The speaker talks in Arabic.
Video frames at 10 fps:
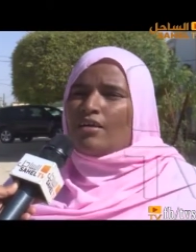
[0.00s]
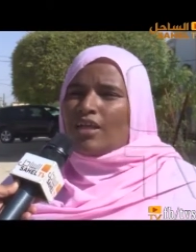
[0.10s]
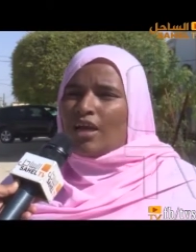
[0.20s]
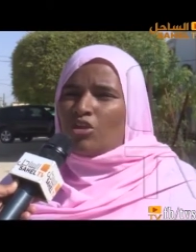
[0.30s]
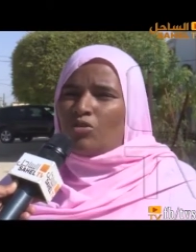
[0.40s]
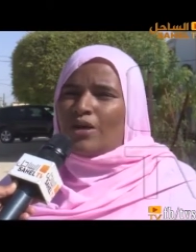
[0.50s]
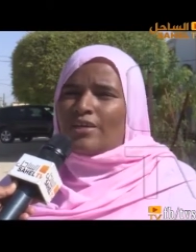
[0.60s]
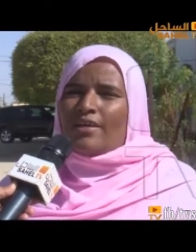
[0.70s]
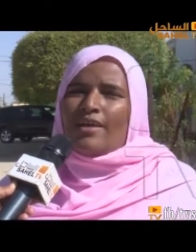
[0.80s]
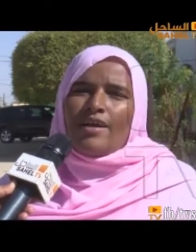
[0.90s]

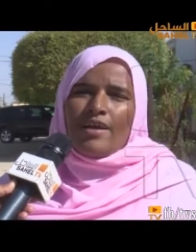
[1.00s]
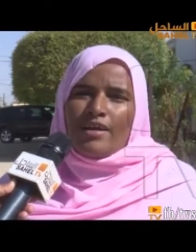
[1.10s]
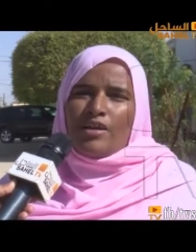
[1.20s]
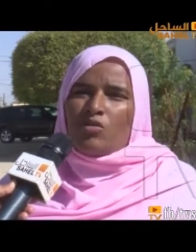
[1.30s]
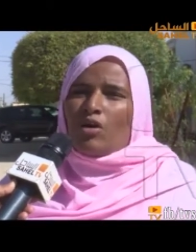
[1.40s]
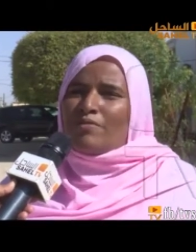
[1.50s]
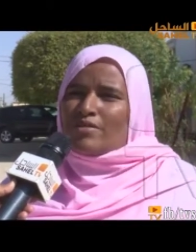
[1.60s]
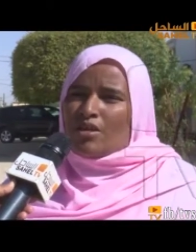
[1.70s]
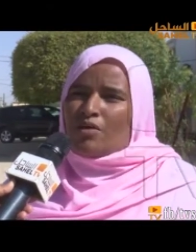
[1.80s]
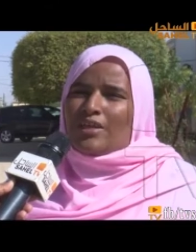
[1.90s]
تقدماتنا اللي له
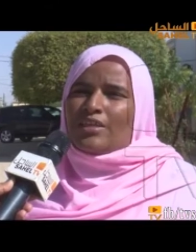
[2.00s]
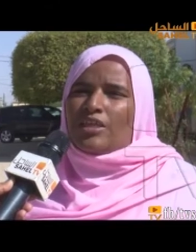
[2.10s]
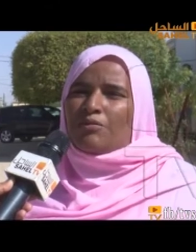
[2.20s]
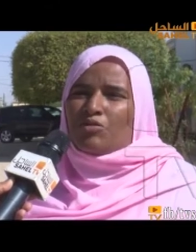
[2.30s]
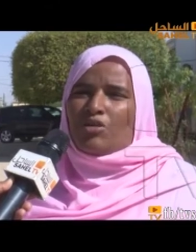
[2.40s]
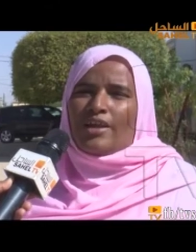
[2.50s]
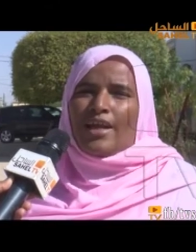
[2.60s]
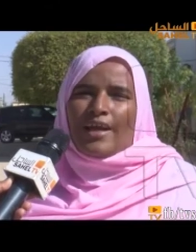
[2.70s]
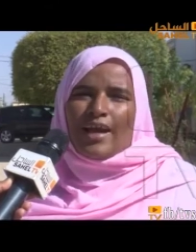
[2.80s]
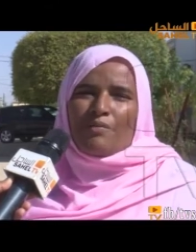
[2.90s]
خمس سنوات هي مدير
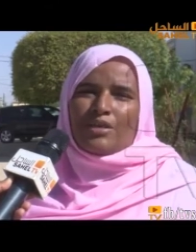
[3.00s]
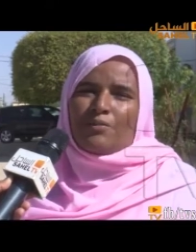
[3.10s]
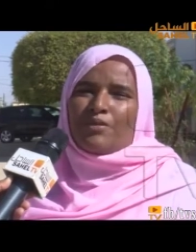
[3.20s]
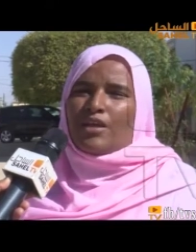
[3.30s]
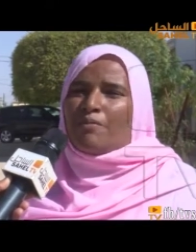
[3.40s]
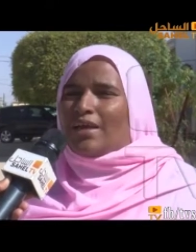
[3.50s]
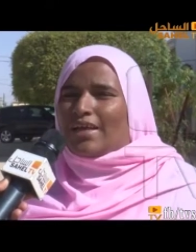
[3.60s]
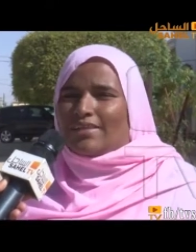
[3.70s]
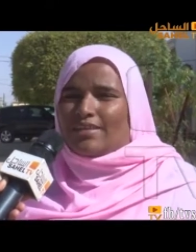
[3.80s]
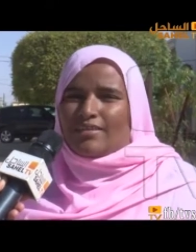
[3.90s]
عليها اقامه جبريه ما
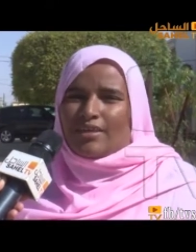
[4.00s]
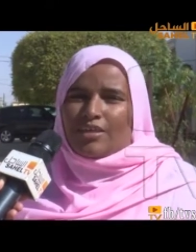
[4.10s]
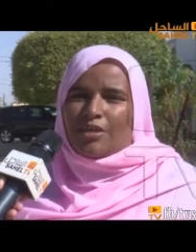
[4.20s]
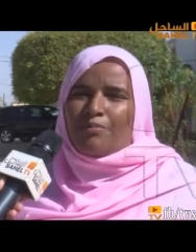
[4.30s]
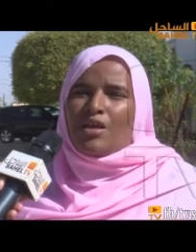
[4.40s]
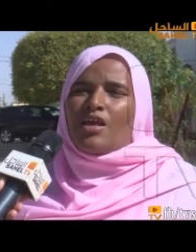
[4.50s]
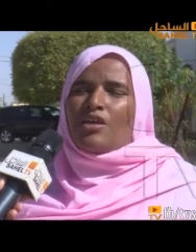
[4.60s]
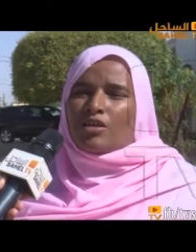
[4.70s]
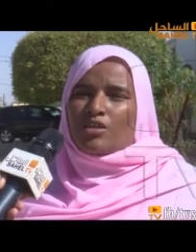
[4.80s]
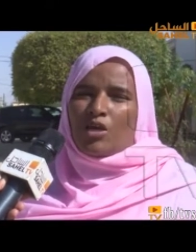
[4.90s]
يقدر تقدم
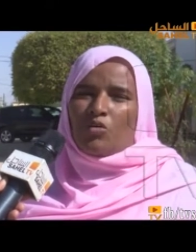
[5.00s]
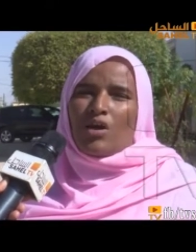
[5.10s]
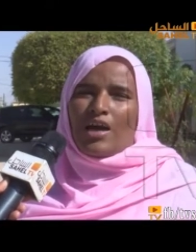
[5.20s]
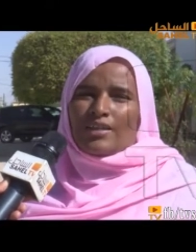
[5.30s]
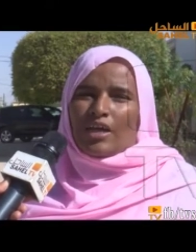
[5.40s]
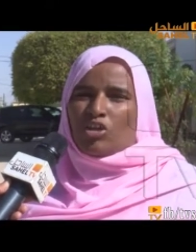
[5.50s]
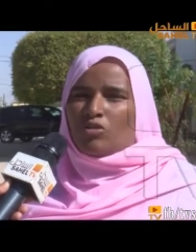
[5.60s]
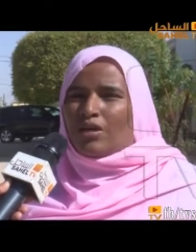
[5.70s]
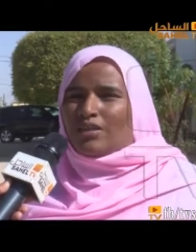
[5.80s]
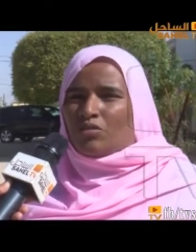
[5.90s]
نختاروا هاي
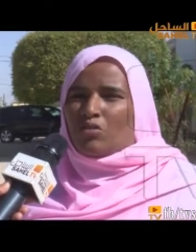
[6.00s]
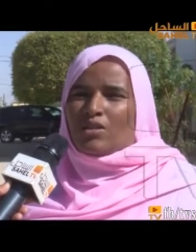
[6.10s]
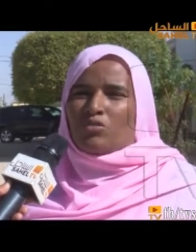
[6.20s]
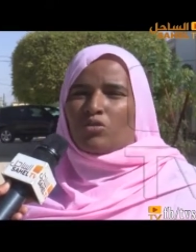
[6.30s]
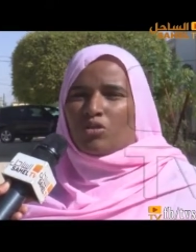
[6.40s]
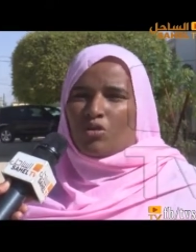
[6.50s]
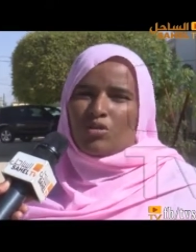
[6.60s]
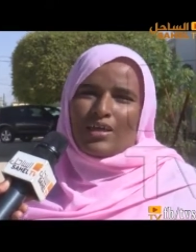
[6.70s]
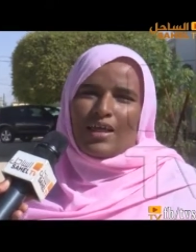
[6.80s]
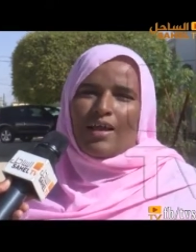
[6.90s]
تقدمات تواصل
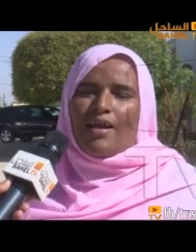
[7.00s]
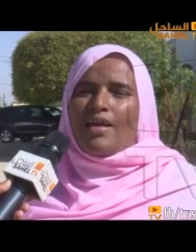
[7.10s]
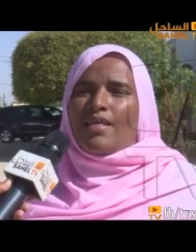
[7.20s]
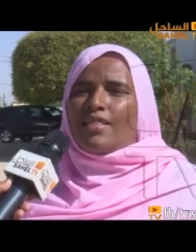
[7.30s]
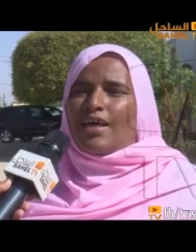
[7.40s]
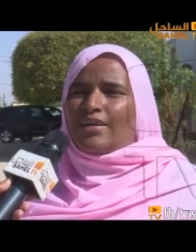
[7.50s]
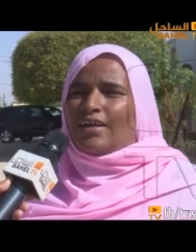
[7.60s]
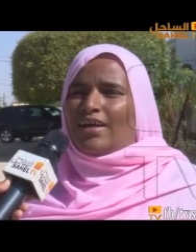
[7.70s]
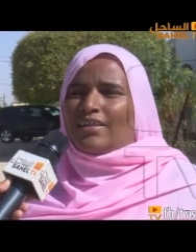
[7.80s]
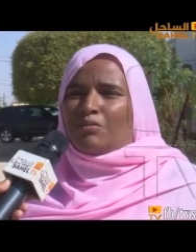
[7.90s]
نختاروها طهر.
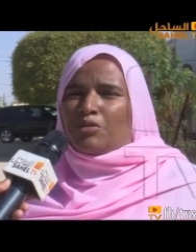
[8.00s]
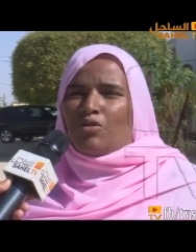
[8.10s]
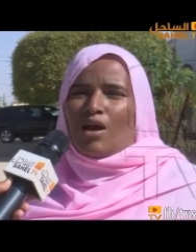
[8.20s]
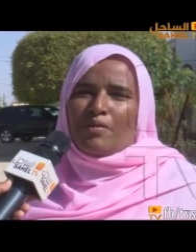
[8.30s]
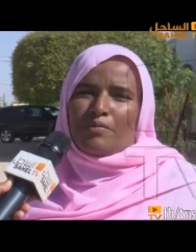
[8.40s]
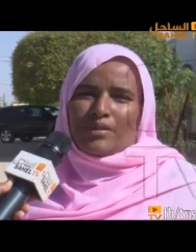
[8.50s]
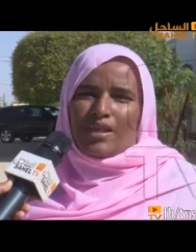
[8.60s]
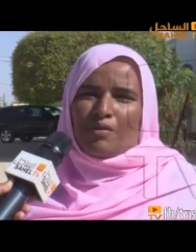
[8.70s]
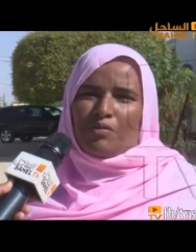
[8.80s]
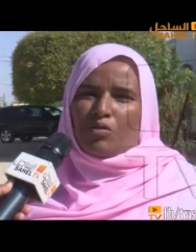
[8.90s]
ثانيا عندنا مجموعه من
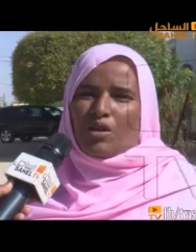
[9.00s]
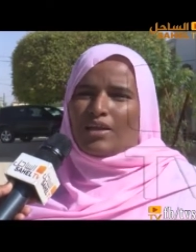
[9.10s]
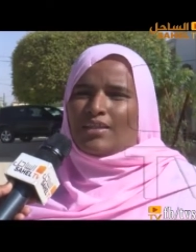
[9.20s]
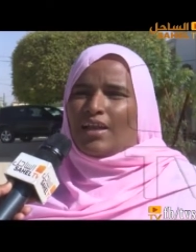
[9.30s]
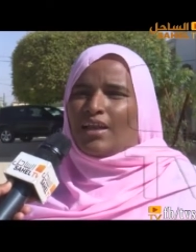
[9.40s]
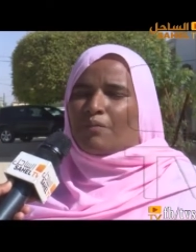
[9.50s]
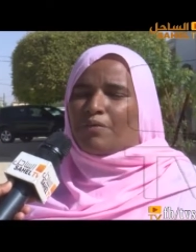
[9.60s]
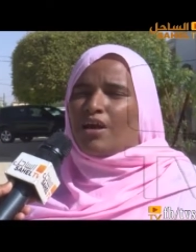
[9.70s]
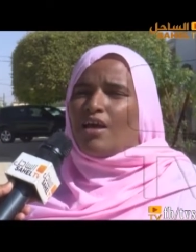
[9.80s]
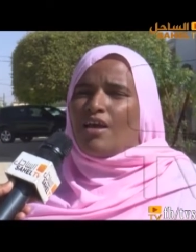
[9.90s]
المطالب الاخرى تتعلق
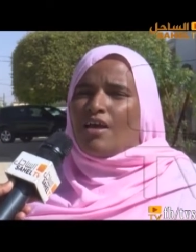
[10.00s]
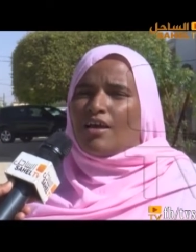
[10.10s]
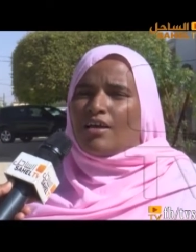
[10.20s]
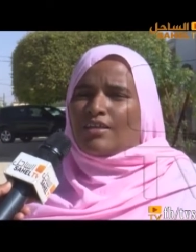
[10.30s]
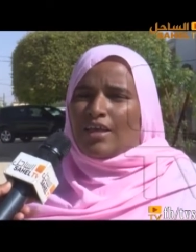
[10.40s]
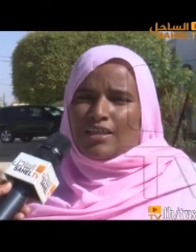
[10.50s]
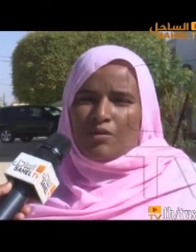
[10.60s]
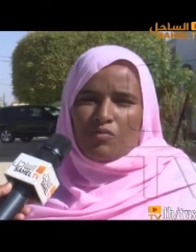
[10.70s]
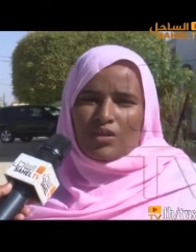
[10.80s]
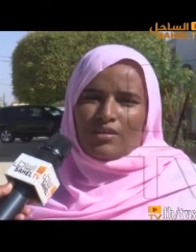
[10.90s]

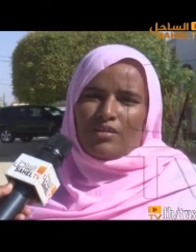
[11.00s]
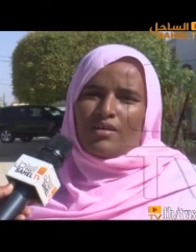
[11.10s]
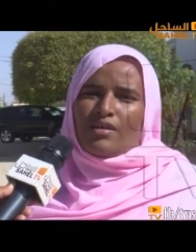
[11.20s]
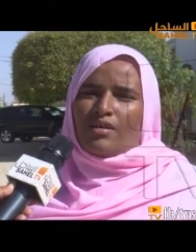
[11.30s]
بتحسين الوضع